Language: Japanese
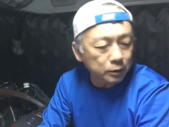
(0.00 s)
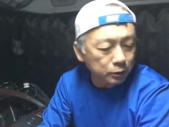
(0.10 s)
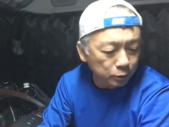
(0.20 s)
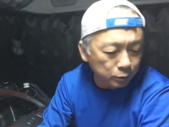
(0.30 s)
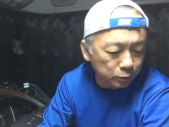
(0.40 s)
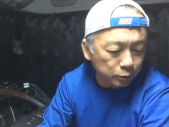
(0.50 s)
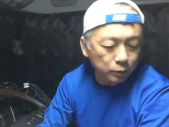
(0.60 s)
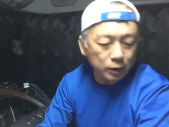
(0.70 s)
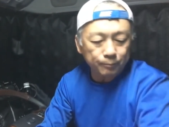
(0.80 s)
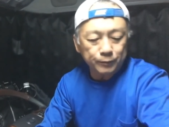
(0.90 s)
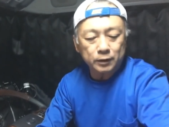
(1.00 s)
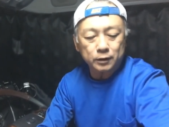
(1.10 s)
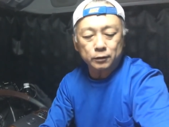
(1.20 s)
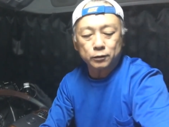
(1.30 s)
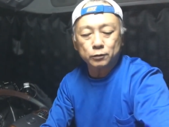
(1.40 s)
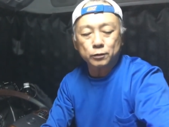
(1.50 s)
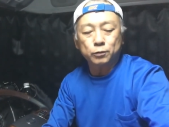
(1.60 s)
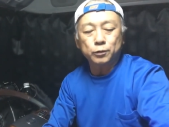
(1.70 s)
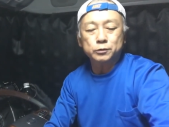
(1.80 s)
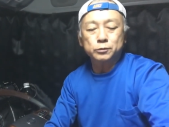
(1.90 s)
で、今日は、え今日は
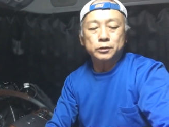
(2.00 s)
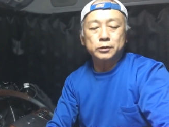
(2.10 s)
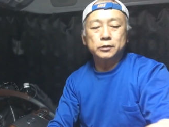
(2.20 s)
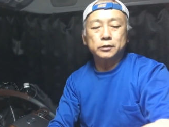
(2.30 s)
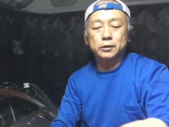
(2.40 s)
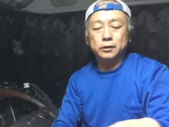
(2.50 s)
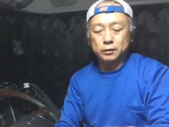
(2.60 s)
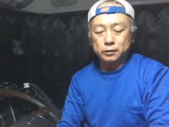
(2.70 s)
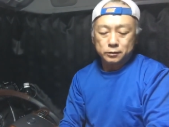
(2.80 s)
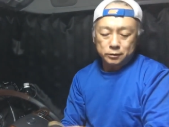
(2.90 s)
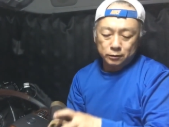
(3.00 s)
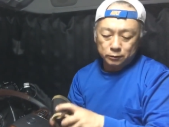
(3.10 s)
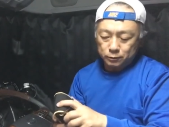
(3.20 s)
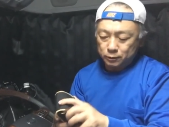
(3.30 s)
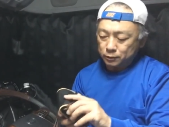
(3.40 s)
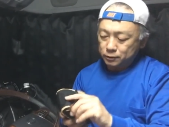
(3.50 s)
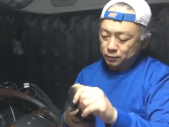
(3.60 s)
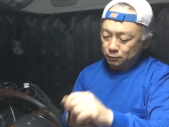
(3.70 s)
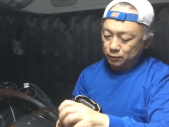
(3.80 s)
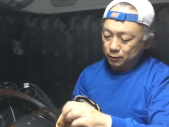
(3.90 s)
こいつの写真、え作品っ
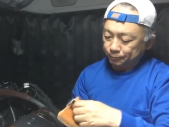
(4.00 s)
ていうか、